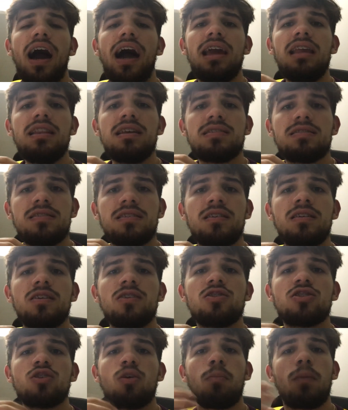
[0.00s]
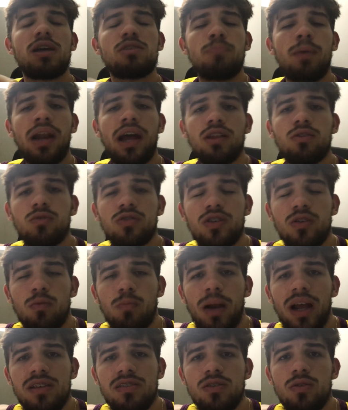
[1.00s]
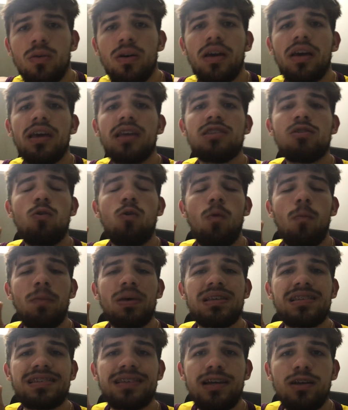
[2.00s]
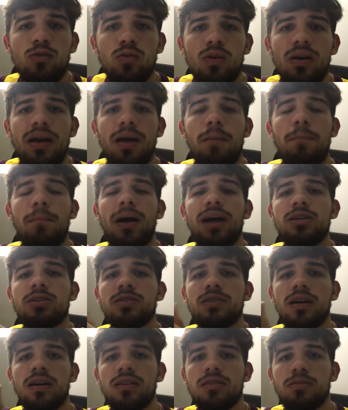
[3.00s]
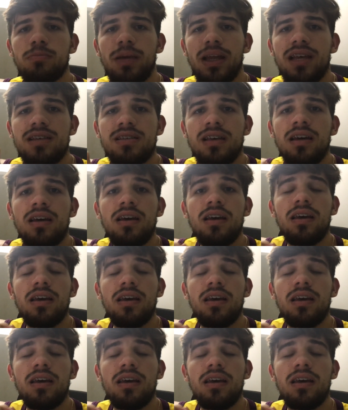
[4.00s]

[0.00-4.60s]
ainda assim estão mais baratos que no Brasil e estão compensando bastante, beleza?